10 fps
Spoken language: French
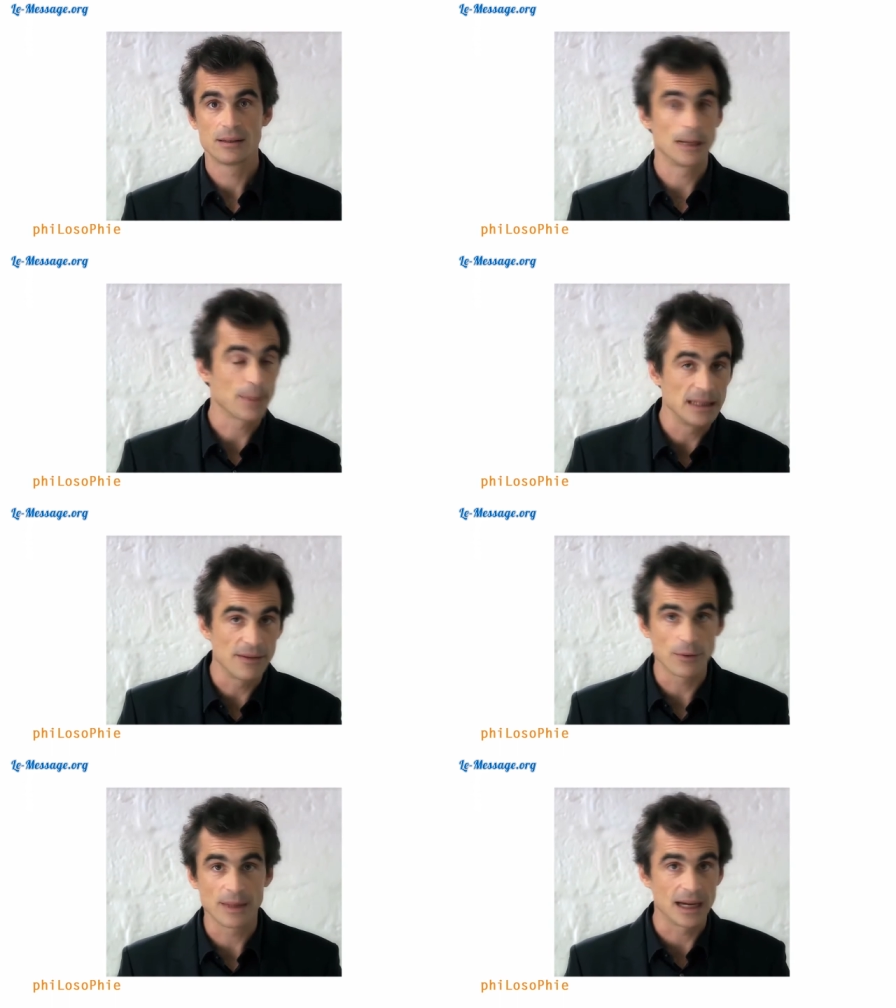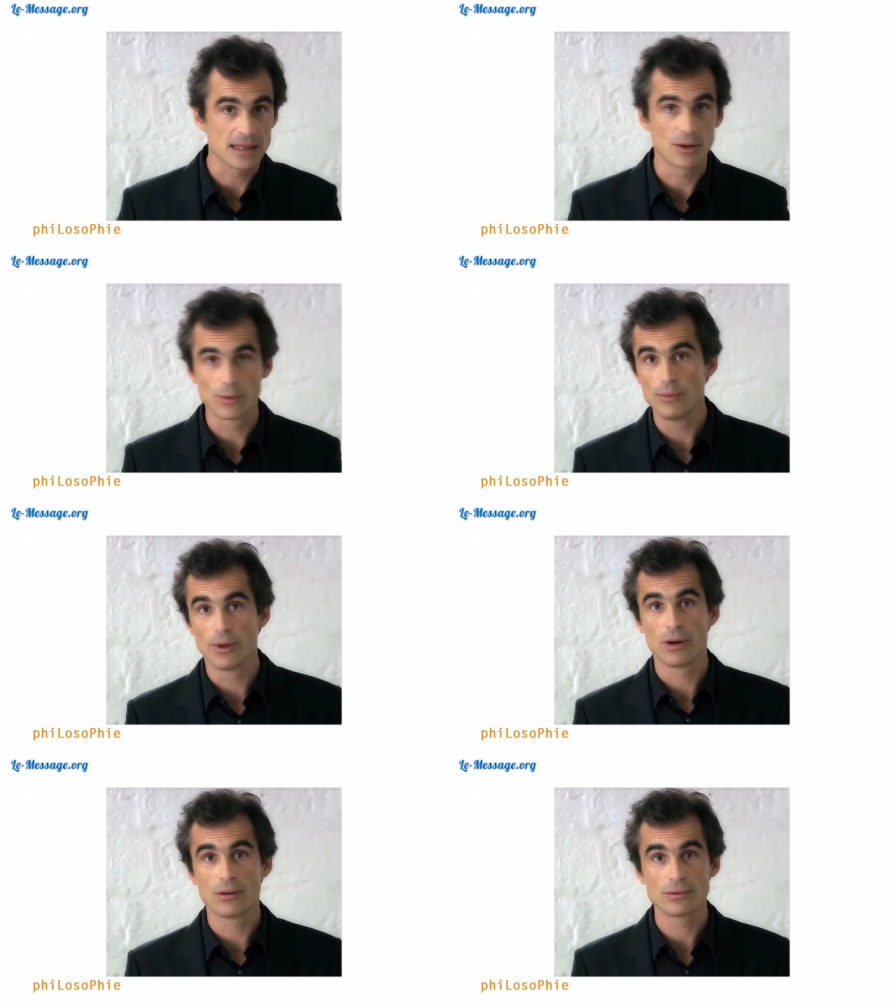qu'elles prenne la forme d'un
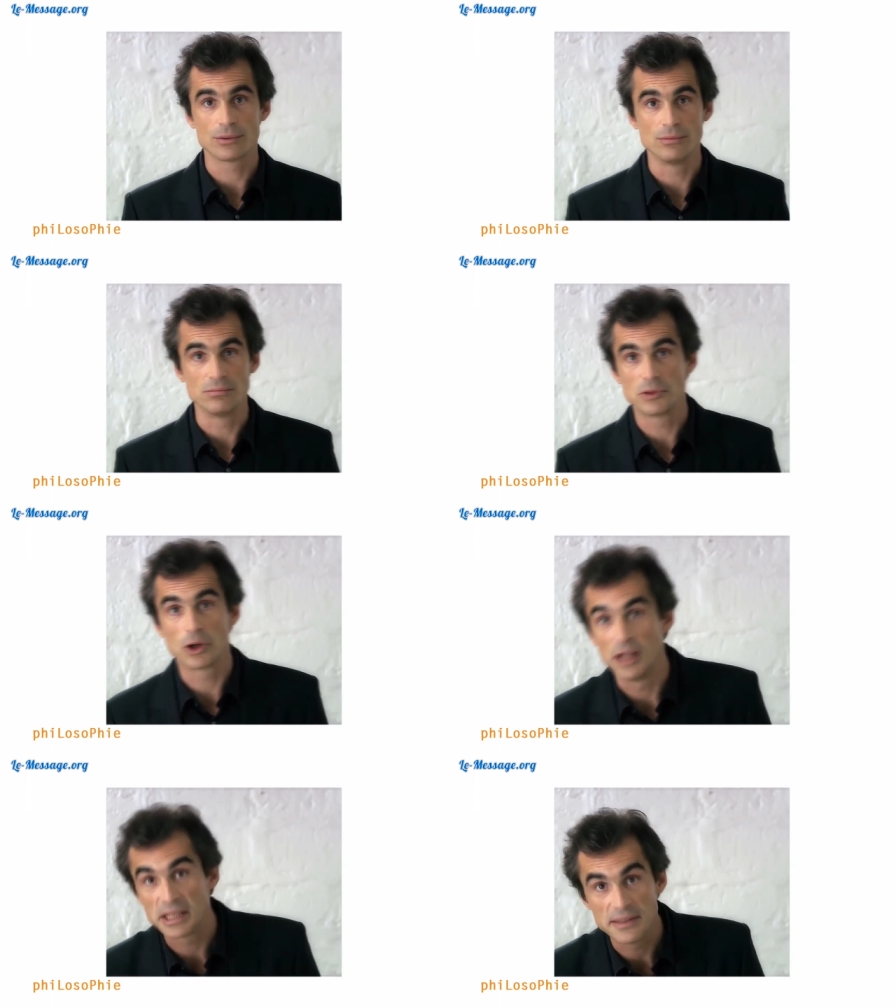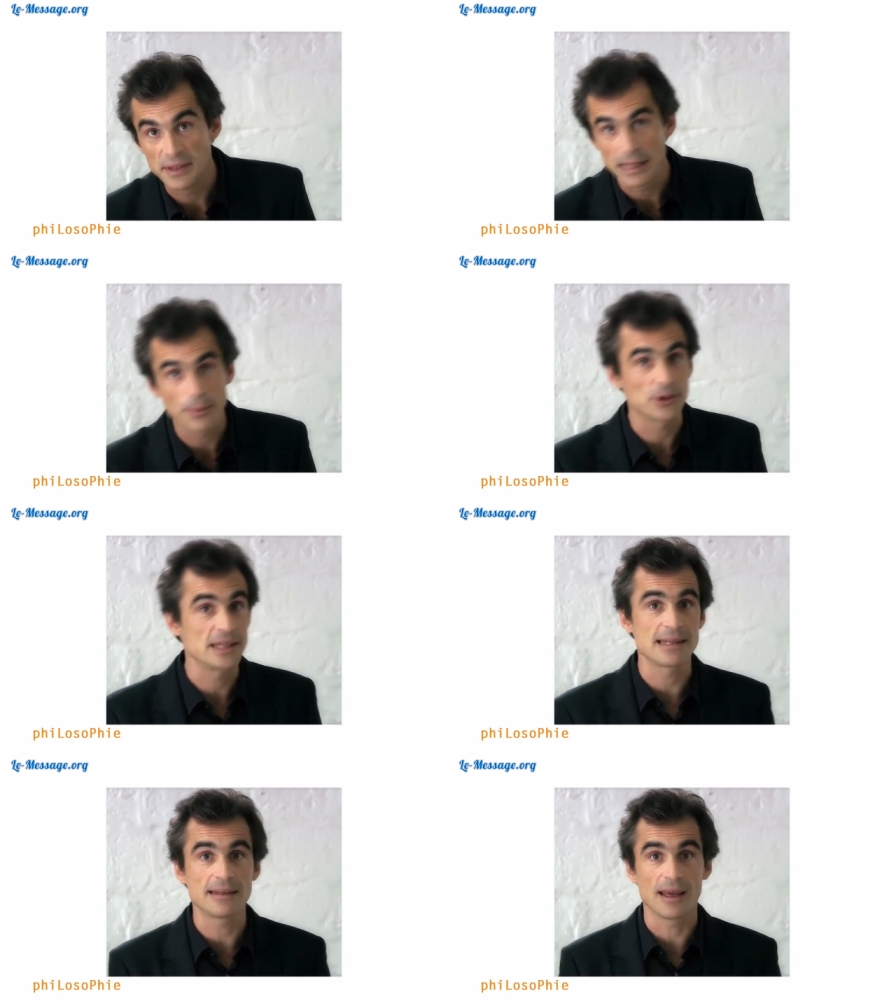rassemblement, d'une collectivité
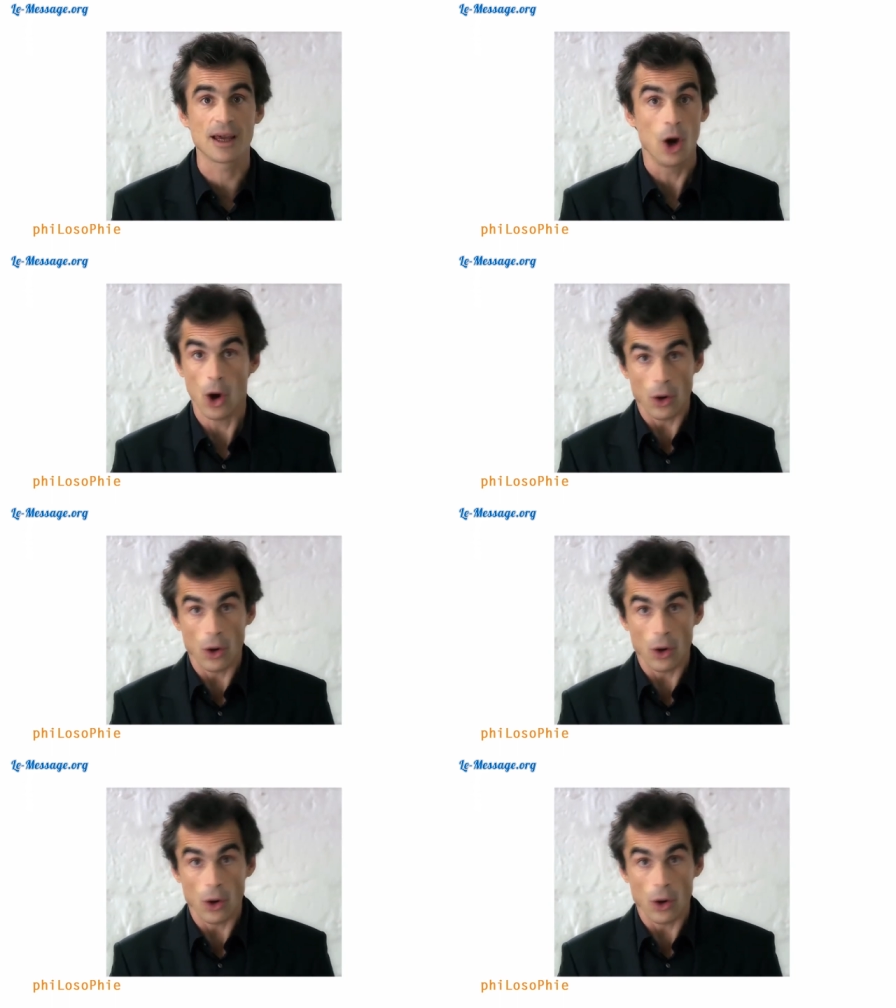protestataire